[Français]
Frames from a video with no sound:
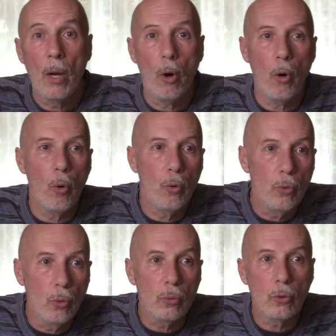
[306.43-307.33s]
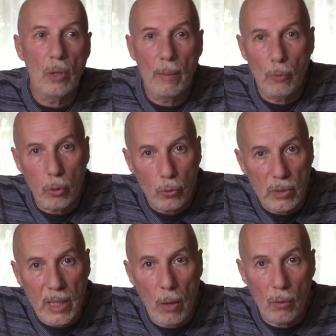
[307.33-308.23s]
Or, au nom de l'amour, tout
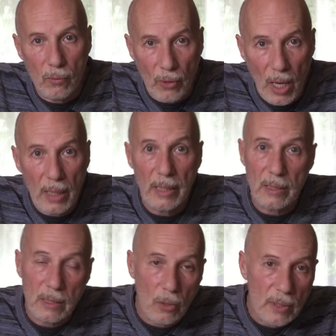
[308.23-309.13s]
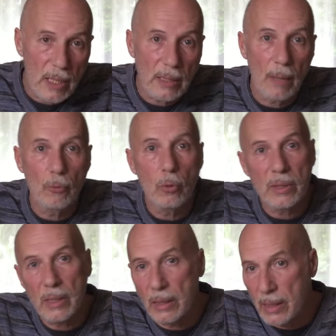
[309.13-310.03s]
ça, on le fera, et sans cet amour,
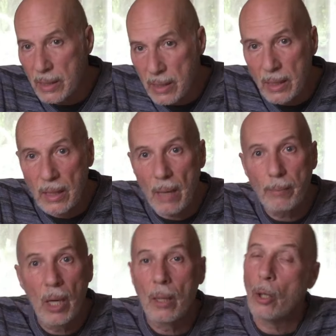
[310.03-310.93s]
c'est des étapes